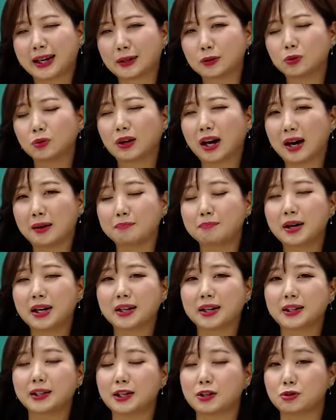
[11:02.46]
간혹 안
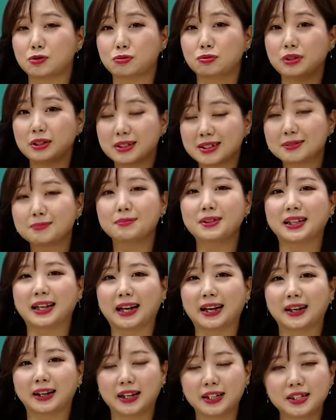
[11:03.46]
맞게 될 수
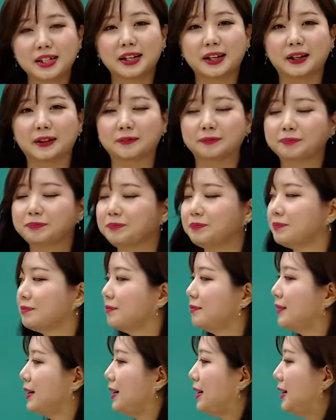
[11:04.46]
있습니다. 괜찮아요.
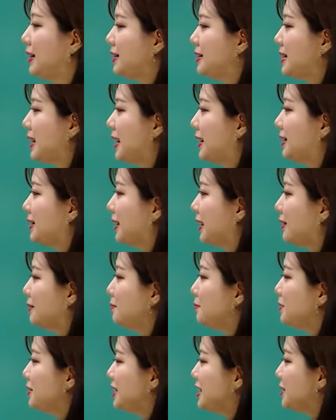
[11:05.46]
자,
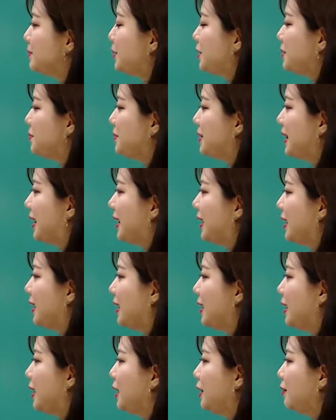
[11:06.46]
다음 7번입니다.
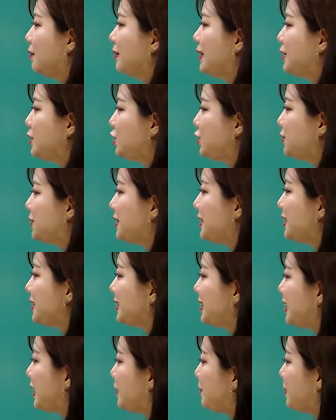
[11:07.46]
When choosing a
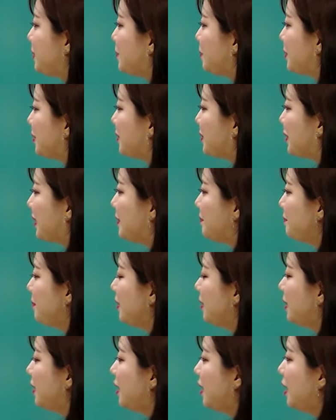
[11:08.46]
TV program,
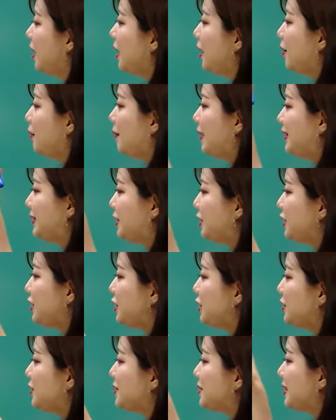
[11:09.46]
what do
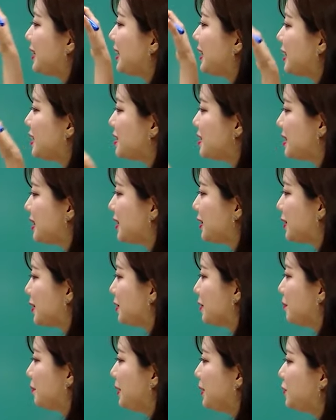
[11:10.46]
you usually
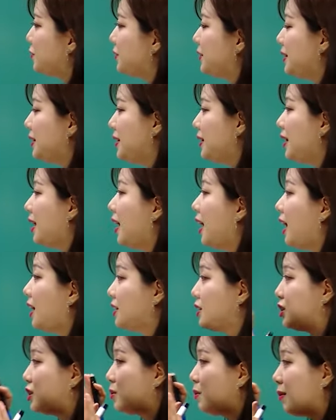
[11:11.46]
consider between a
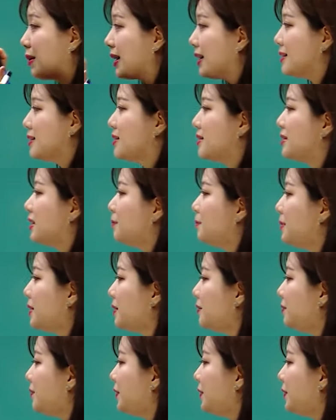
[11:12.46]
short summary